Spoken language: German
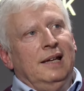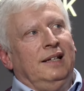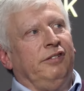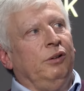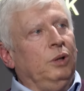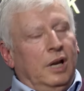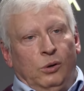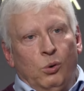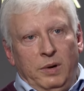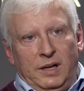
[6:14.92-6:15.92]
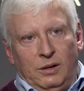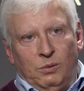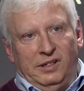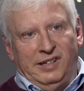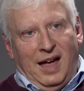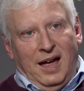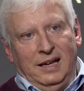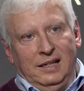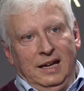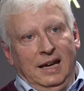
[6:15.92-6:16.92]
Das Luthertum in den USA
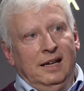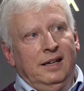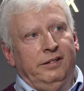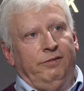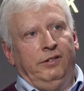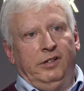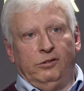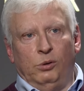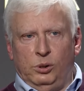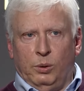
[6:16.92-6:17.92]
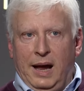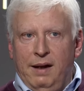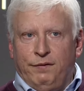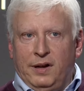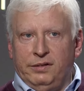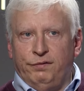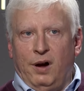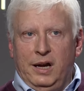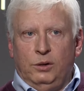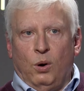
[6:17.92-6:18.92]
hingegen ist, wenn Sie es kulturell fassen, vor
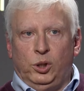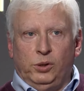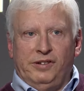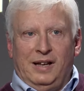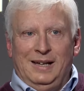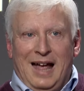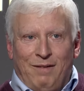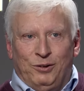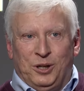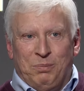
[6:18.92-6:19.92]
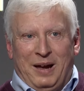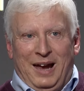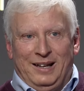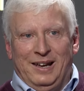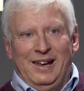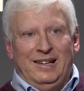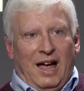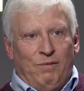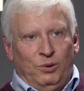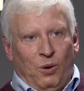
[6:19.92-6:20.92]
allem deutsch und skandinavisch geprägt.
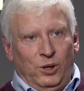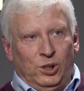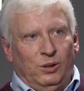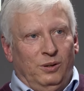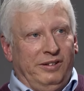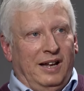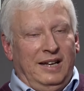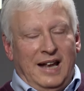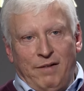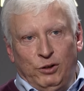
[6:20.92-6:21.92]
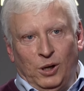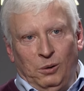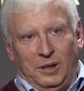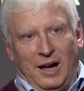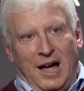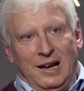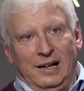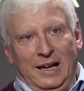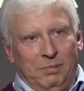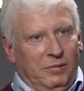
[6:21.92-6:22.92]
Da, wo deutsche und skandinavische Lutheraner
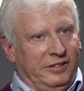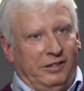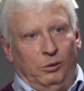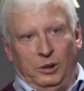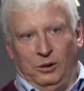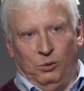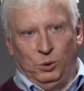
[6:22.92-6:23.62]
leben, ist das Luthertum